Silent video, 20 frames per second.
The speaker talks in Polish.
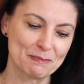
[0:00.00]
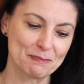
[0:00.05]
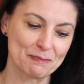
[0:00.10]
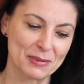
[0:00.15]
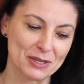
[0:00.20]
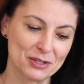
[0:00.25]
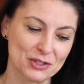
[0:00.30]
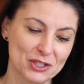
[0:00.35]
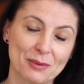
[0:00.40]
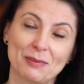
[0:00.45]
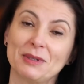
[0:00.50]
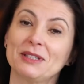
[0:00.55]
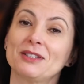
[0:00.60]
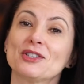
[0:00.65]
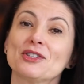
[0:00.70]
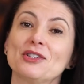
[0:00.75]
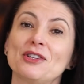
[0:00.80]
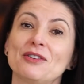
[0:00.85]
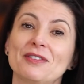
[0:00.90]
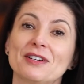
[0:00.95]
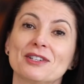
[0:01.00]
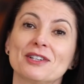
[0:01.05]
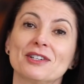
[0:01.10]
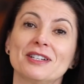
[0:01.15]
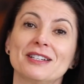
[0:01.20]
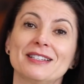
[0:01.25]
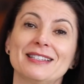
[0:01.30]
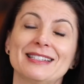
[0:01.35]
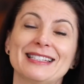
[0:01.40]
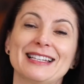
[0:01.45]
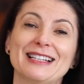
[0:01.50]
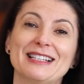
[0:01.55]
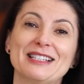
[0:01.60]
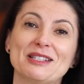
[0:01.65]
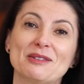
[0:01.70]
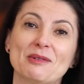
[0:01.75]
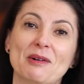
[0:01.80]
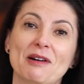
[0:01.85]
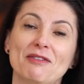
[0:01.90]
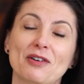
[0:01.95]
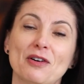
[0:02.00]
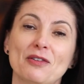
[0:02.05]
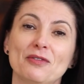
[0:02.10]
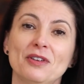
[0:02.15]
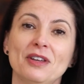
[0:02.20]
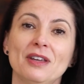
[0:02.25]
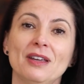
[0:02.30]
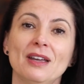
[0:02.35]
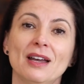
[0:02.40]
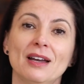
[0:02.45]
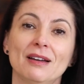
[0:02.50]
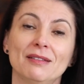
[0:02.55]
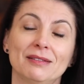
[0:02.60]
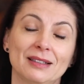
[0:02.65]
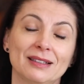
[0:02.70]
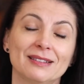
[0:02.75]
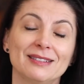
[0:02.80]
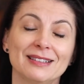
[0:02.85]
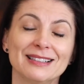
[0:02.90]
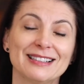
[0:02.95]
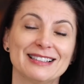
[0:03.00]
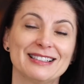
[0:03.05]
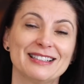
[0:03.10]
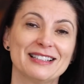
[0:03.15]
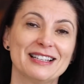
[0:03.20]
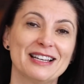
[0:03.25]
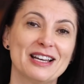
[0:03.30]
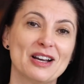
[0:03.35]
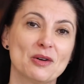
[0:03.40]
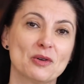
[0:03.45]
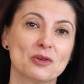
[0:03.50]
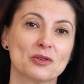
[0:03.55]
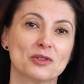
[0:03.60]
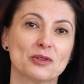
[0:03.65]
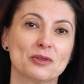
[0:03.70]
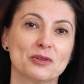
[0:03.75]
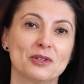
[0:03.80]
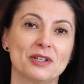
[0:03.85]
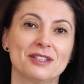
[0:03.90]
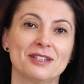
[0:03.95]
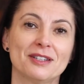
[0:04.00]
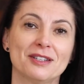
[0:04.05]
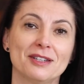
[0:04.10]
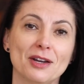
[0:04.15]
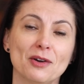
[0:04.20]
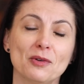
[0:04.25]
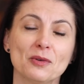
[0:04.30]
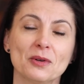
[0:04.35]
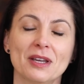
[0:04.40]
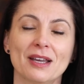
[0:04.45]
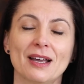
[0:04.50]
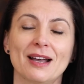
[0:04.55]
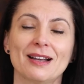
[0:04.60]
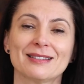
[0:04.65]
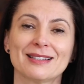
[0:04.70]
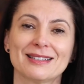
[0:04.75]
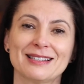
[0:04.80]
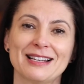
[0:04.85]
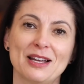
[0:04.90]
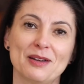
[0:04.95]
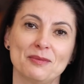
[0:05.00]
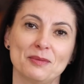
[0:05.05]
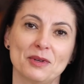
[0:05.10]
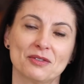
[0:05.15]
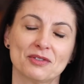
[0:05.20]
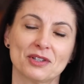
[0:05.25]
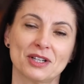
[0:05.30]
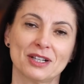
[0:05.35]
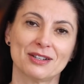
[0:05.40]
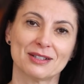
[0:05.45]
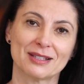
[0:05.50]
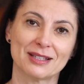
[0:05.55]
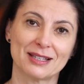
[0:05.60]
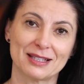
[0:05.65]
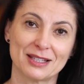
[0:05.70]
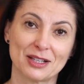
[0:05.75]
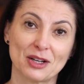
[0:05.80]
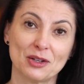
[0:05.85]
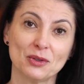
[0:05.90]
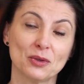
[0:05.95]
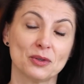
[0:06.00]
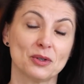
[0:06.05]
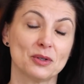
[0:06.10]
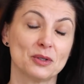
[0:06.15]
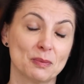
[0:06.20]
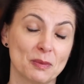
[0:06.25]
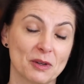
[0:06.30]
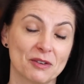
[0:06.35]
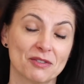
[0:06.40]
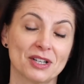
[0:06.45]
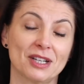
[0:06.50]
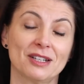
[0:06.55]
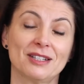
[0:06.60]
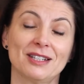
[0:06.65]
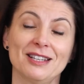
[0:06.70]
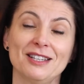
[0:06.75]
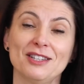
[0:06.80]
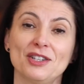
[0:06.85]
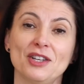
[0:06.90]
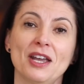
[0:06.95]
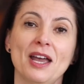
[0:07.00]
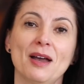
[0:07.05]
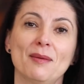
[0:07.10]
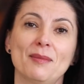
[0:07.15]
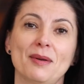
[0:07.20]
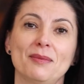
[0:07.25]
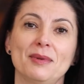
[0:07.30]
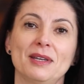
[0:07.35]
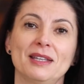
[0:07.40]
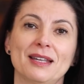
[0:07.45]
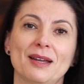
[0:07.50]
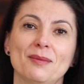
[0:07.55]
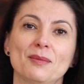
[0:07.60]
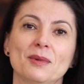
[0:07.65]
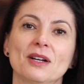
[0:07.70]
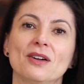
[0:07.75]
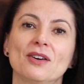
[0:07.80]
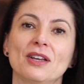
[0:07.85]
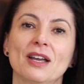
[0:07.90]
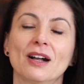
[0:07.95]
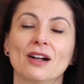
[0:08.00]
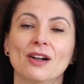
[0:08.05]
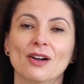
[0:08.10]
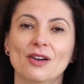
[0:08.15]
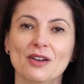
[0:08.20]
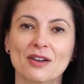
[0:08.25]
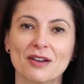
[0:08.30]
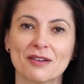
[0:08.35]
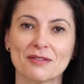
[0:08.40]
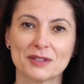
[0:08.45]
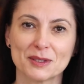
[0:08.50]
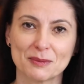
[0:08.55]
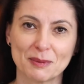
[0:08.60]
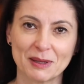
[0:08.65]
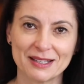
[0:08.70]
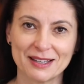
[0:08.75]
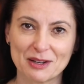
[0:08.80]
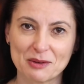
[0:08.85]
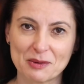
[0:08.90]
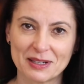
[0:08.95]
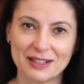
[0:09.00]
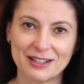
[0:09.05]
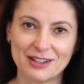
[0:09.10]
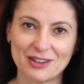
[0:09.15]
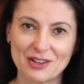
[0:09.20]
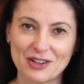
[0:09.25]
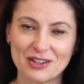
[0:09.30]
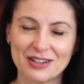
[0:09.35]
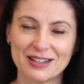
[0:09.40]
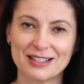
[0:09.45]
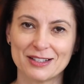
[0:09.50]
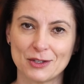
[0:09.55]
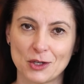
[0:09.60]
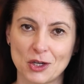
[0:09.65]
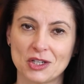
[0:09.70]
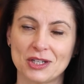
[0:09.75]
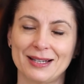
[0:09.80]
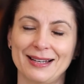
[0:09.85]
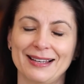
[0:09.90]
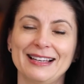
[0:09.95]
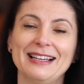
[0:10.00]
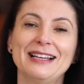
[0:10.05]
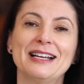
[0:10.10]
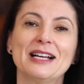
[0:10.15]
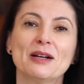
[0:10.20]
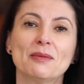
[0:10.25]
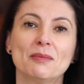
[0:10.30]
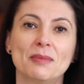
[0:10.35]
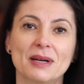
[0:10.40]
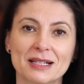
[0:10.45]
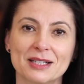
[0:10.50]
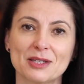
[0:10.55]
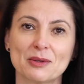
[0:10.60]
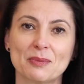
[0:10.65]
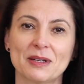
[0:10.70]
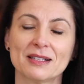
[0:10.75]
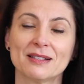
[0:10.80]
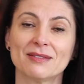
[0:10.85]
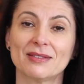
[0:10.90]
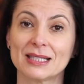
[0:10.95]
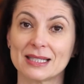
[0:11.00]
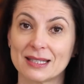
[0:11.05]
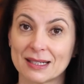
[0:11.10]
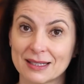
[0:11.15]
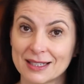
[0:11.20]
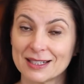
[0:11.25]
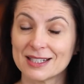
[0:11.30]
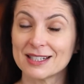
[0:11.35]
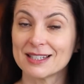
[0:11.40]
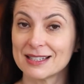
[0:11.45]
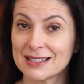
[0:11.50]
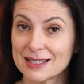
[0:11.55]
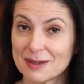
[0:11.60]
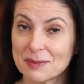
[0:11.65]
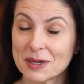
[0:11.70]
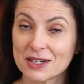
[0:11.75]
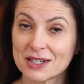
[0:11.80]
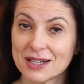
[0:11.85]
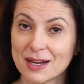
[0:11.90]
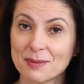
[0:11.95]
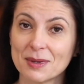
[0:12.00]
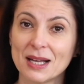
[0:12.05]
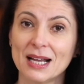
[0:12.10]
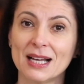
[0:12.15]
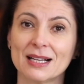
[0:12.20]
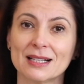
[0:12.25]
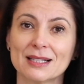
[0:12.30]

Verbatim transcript: Będziemy też towarzyszyć Stanisławowi wtedy, kiedy uczył się Ciesiołki, a z pierwszego sezonu i z pierwszej części pamiętamy go jako wspaniałego cieśle. Bardzo Państwa serdecznie zapraszam.